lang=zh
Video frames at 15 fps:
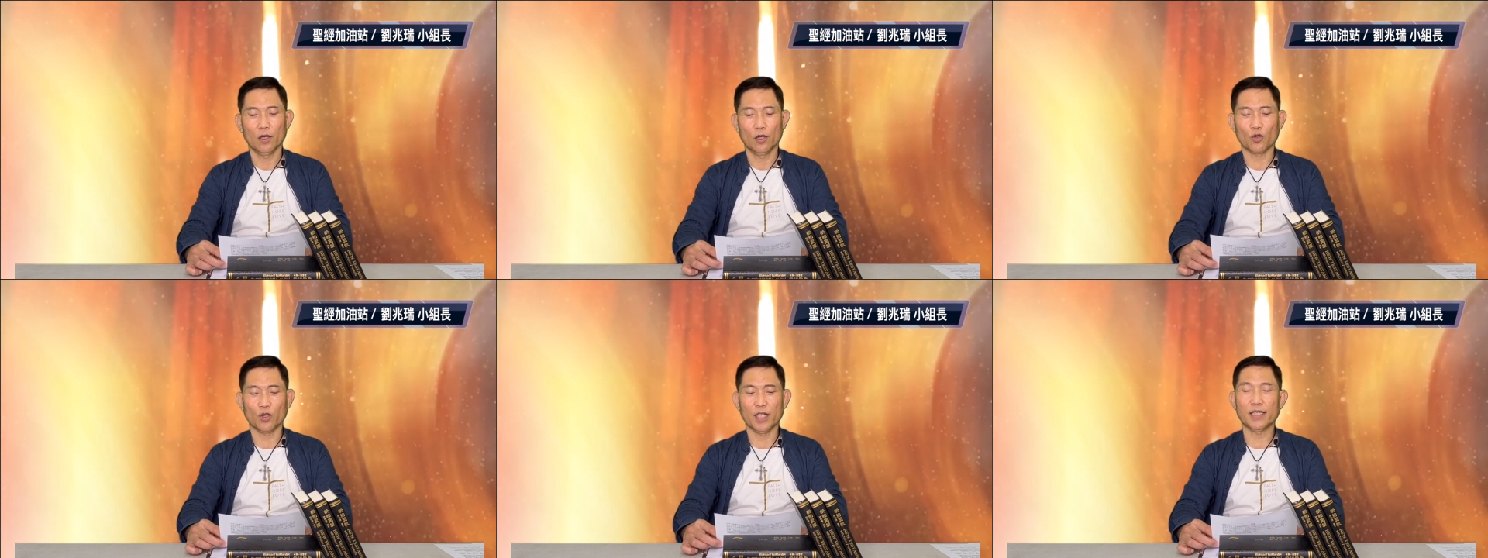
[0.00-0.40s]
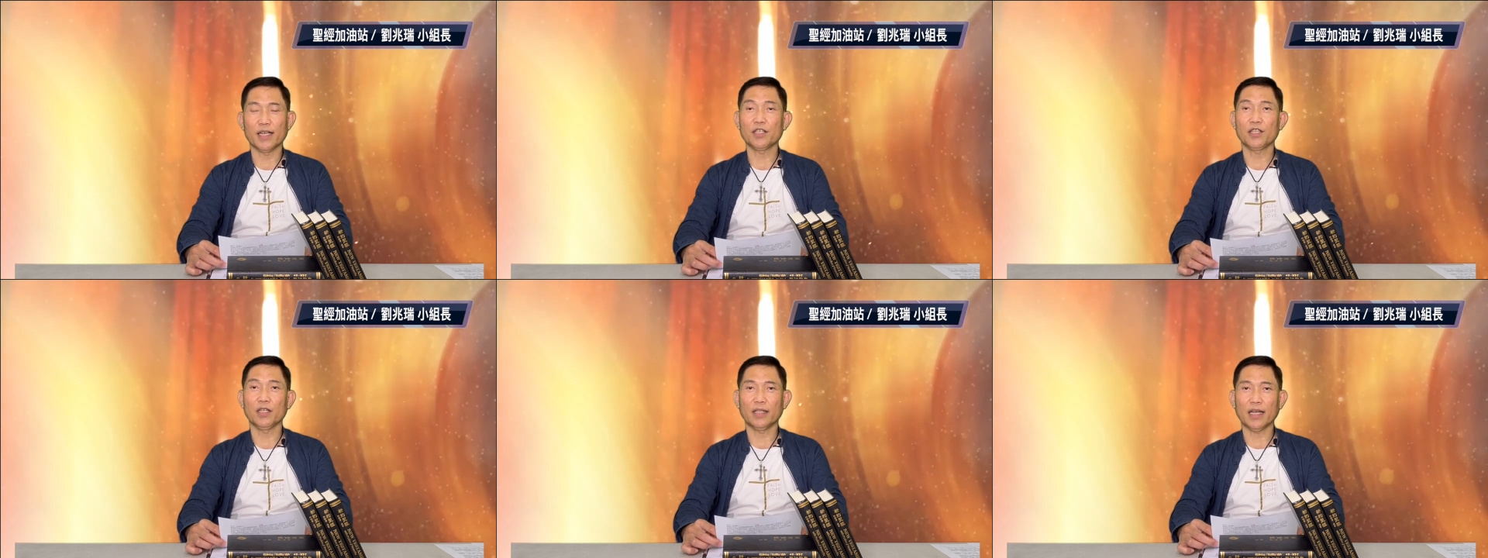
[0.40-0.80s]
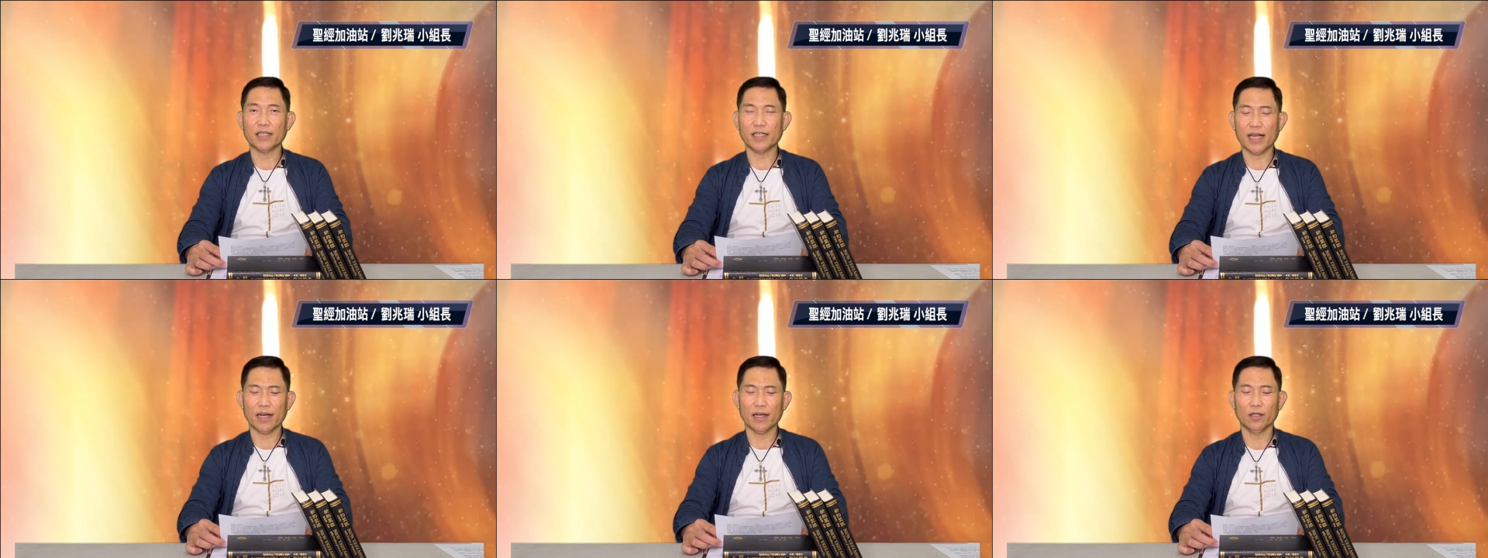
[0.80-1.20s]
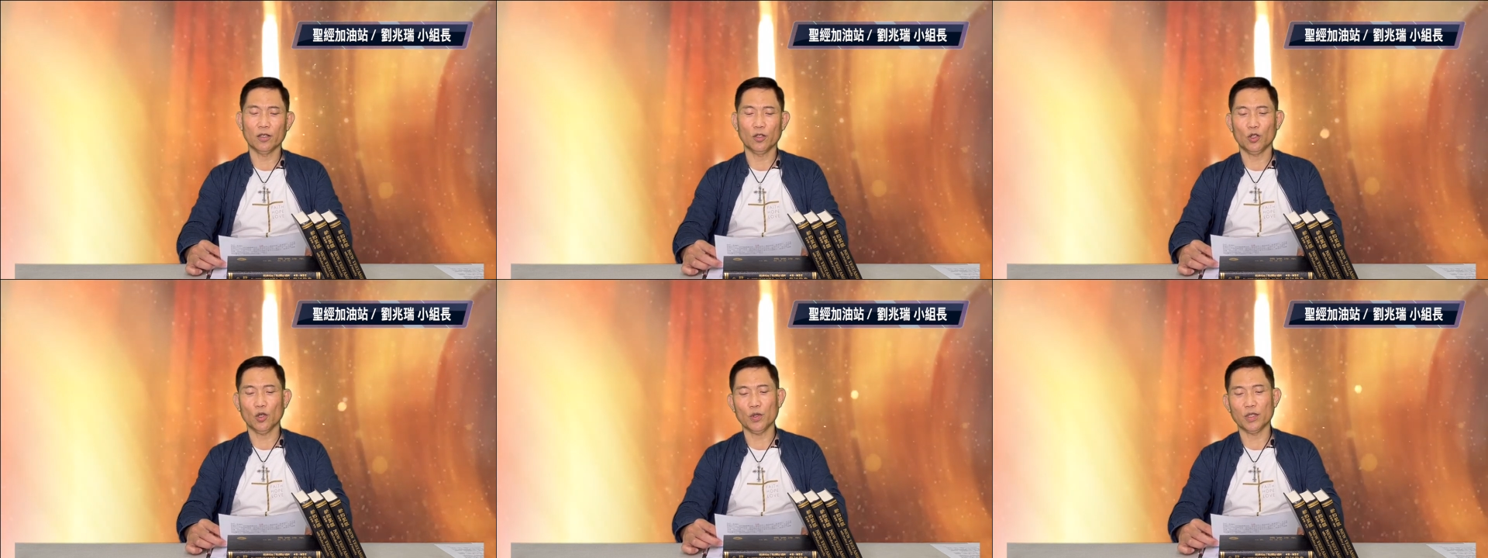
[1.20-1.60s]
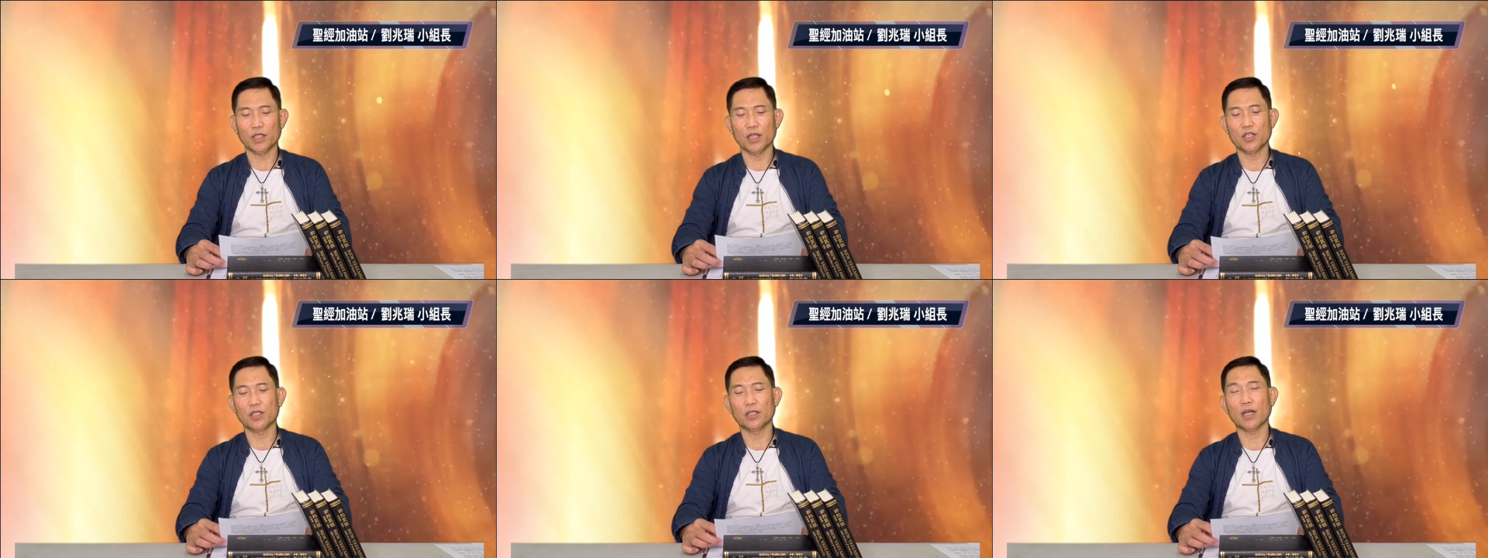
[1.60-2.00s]
所以相信大家都已
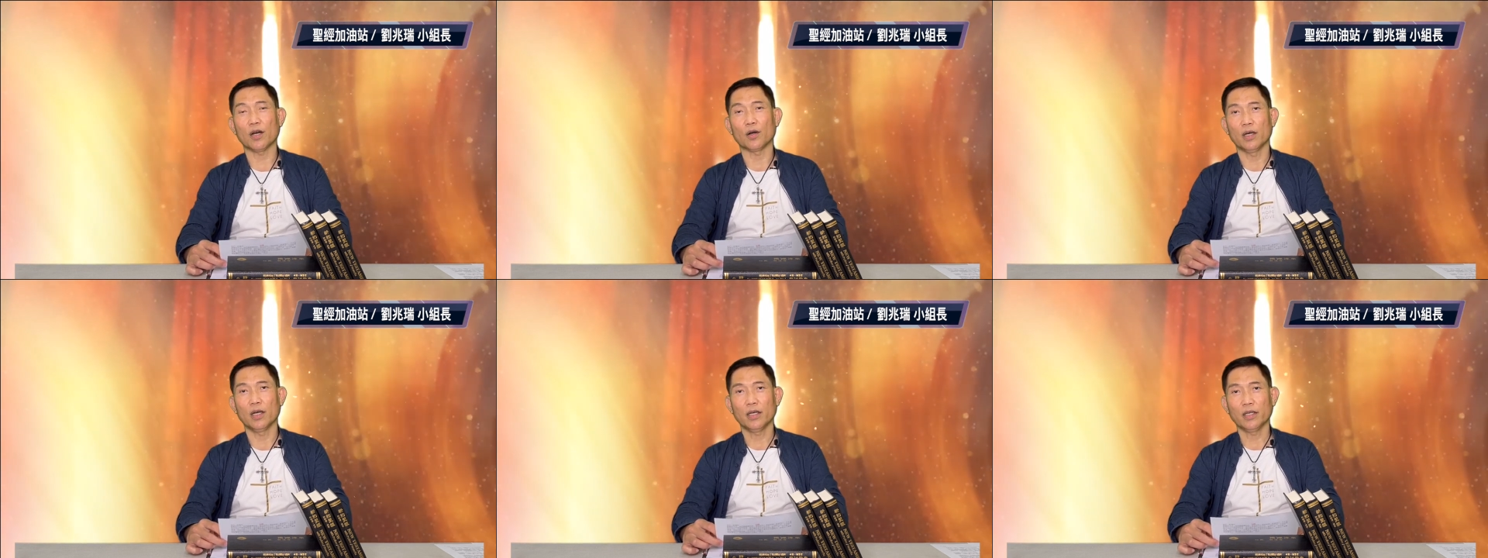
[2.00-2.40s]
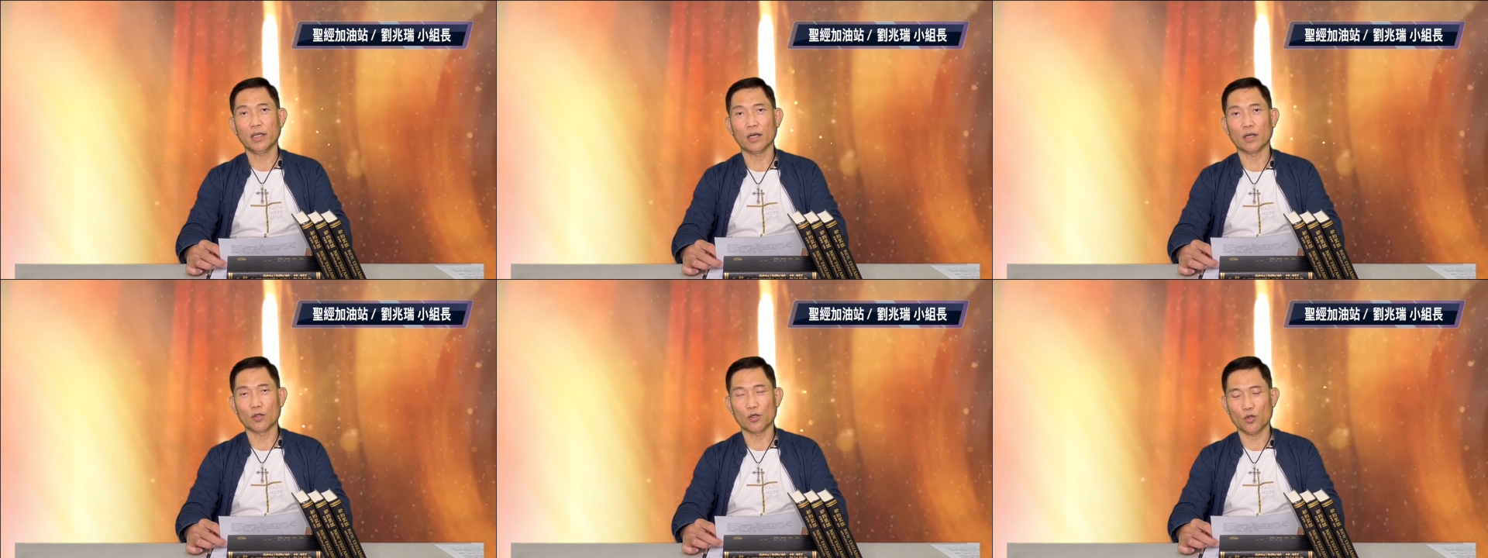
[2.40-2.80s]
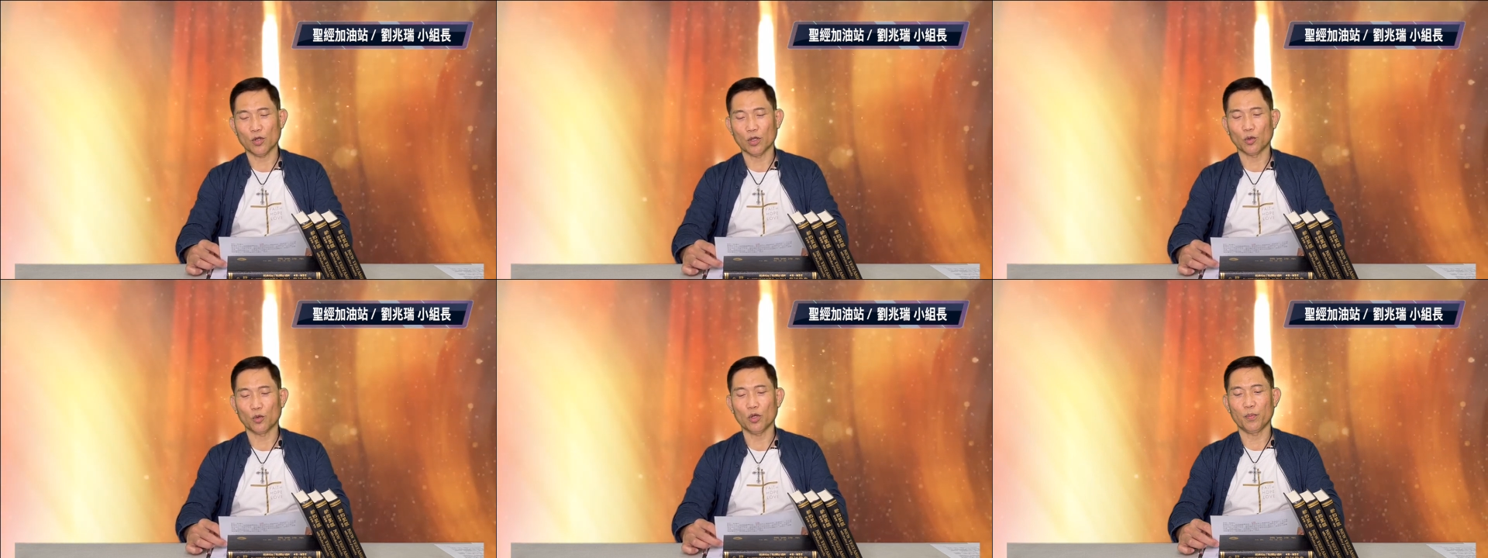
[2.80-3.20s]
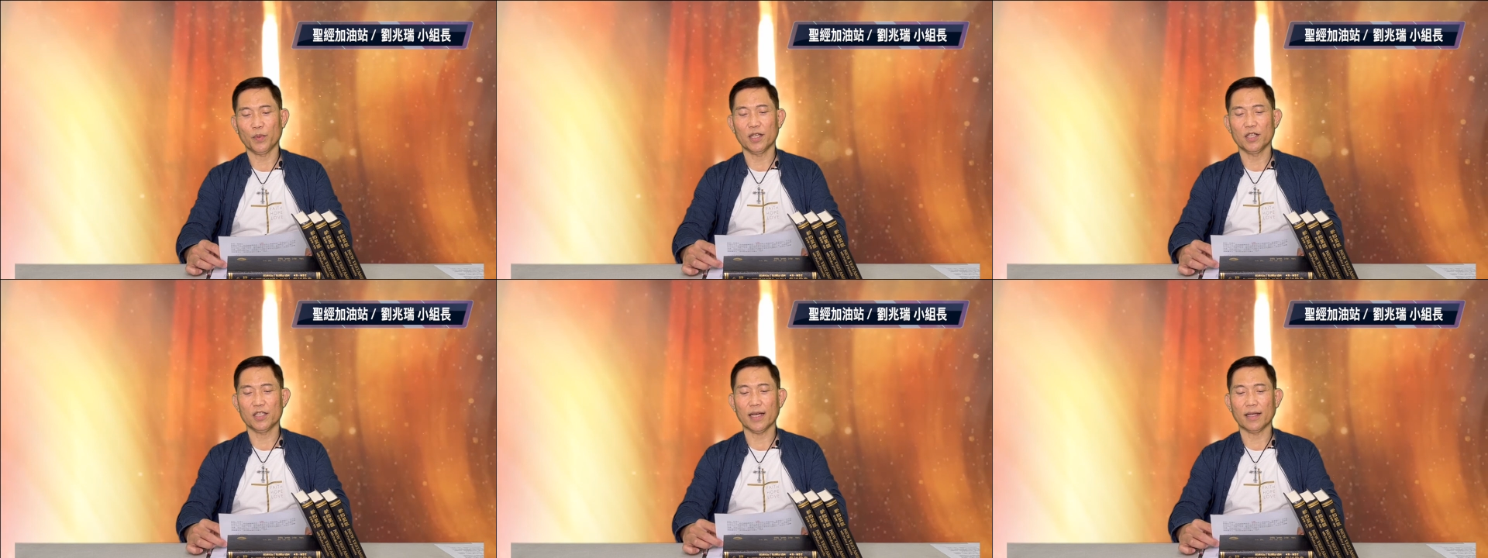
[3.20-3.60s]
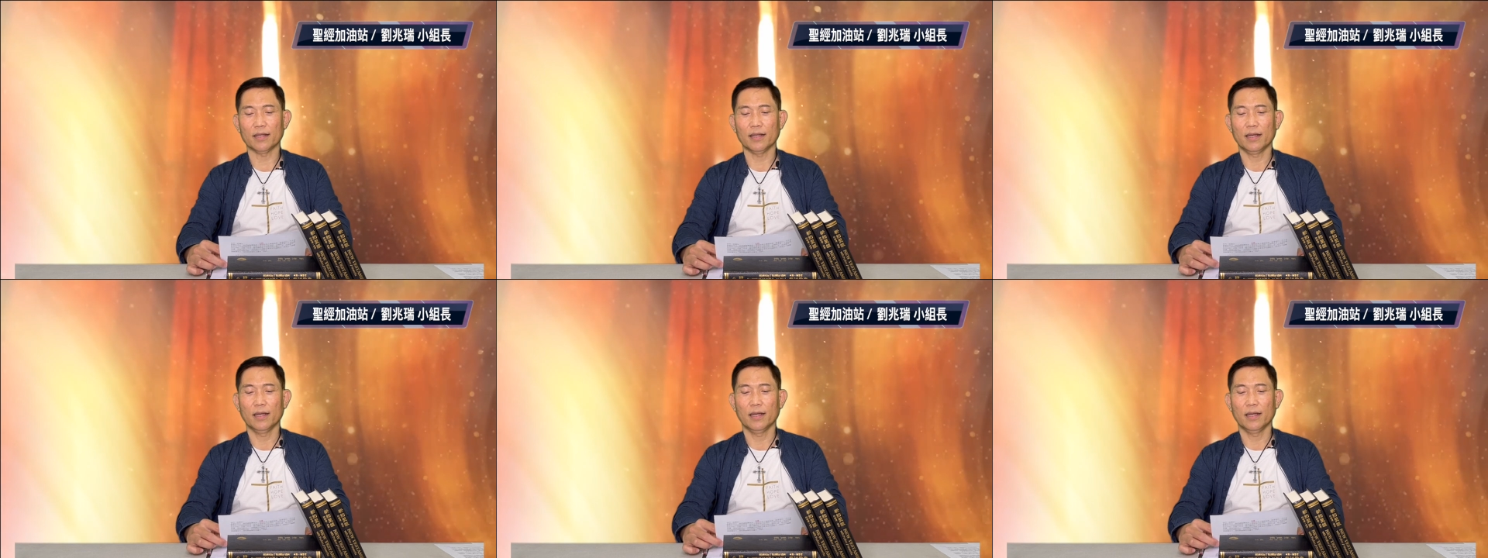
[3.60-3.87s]
经知道要选对边站。